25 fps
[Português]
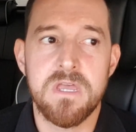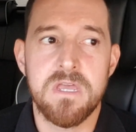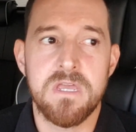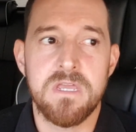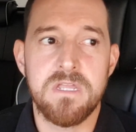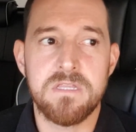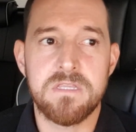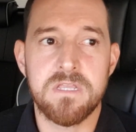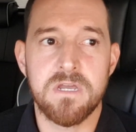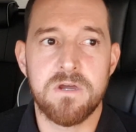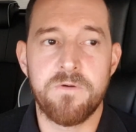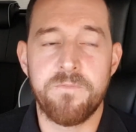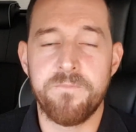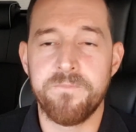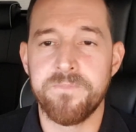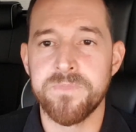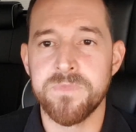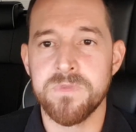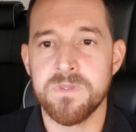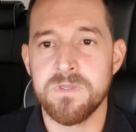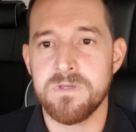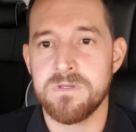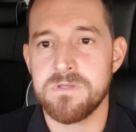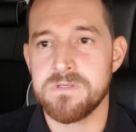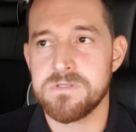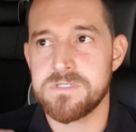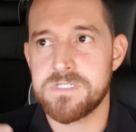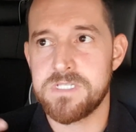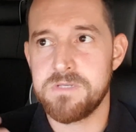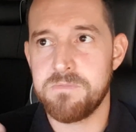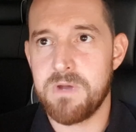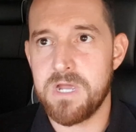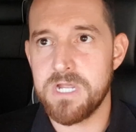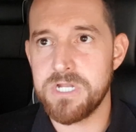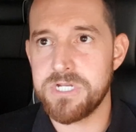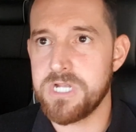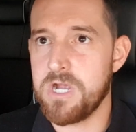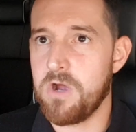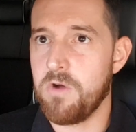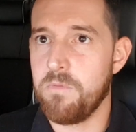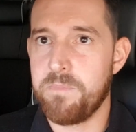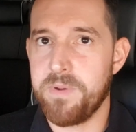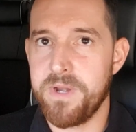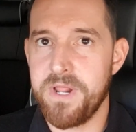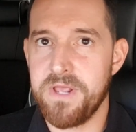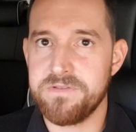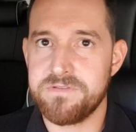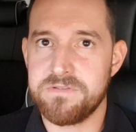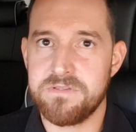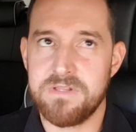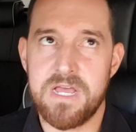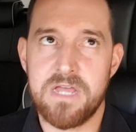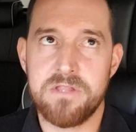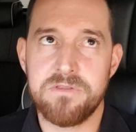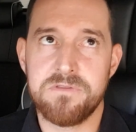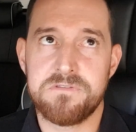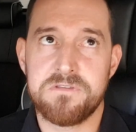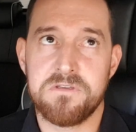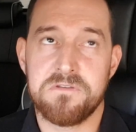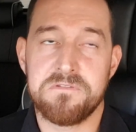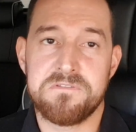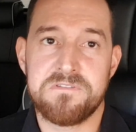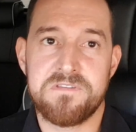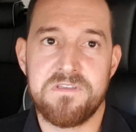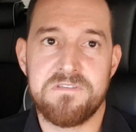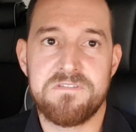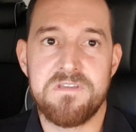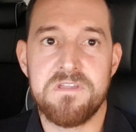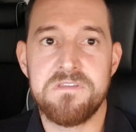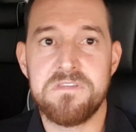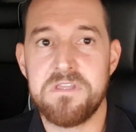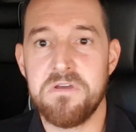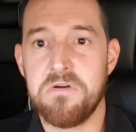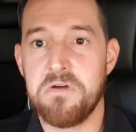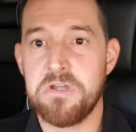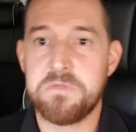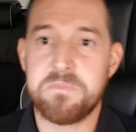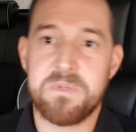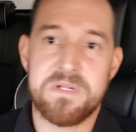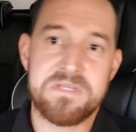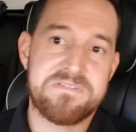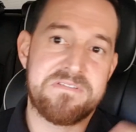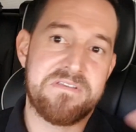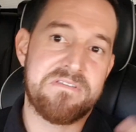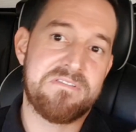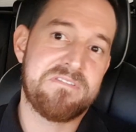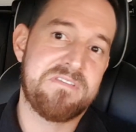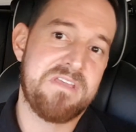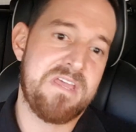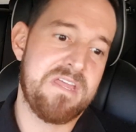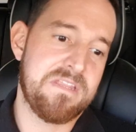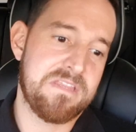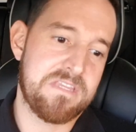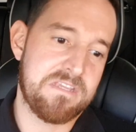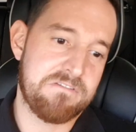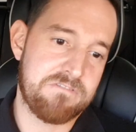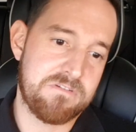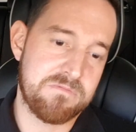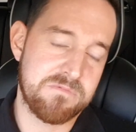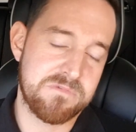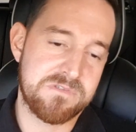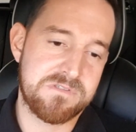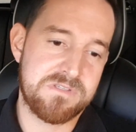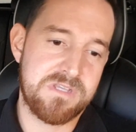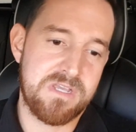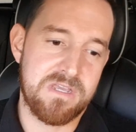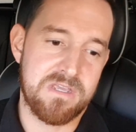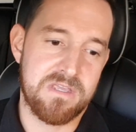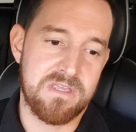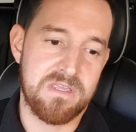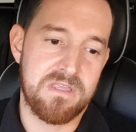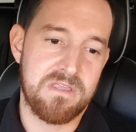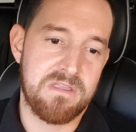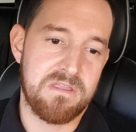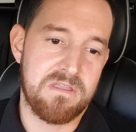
Então, se baixar o preço lá dos seus 68 para 60, vamos dizer,